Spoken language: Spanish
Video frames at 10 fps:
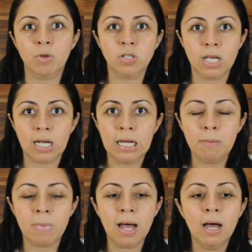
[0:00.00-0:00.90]
cambios de
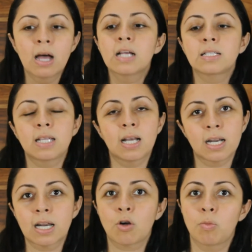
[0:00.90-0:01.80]
clima, sí
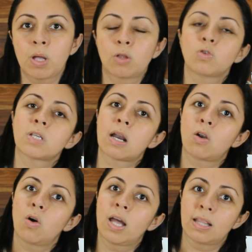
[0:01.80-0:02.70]
les recomiendo
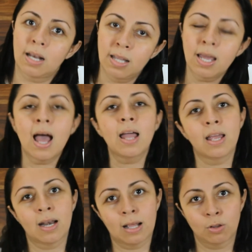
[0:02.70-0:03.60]
usarlo en el día
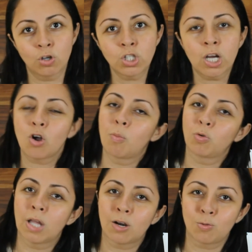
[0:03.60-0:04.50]
y en la noche
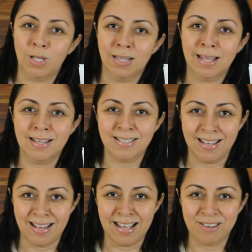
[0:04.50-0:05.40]
como una rutina de
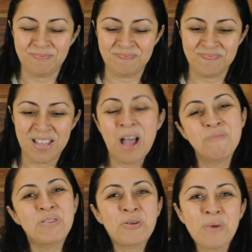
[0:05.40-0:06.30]
skincare.
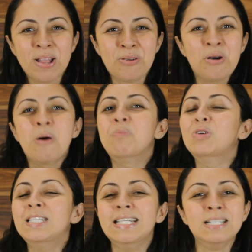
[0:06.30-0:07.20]
Pero bueno,
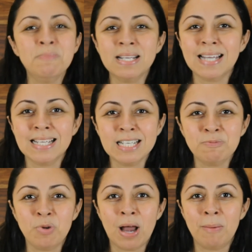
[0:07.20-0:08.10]
muchísimas
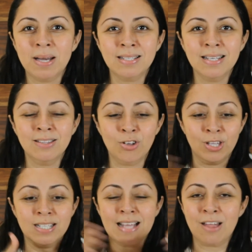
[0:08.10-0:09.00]
gracias por haber
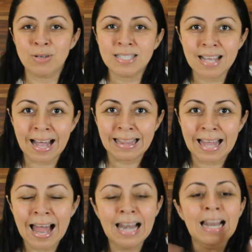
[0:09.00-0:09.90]
sintonizado este
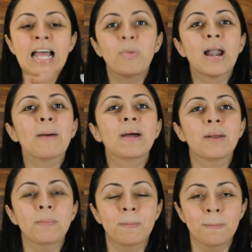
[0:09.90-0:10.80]
canal, por
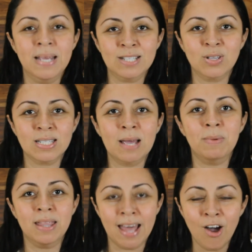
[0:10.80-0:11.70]
haber visto
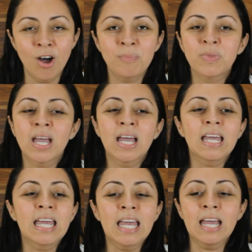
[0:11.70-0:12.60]
este video
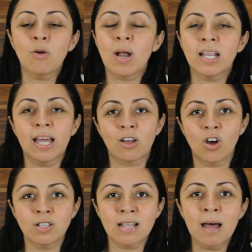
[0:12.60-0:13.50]
y cualquier
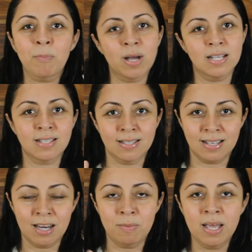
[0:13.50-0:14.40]
cosa puedes
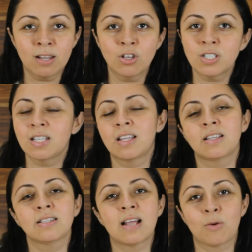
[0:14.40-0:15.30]
escribirnos si
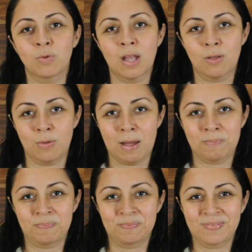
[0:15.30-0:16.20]
tienes alguna duda.
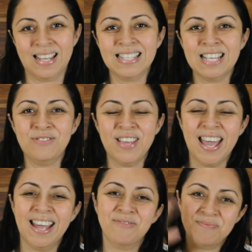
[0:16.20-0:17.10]
Que estés
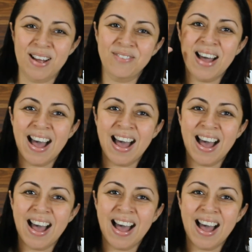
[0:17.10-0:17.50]
bien, bye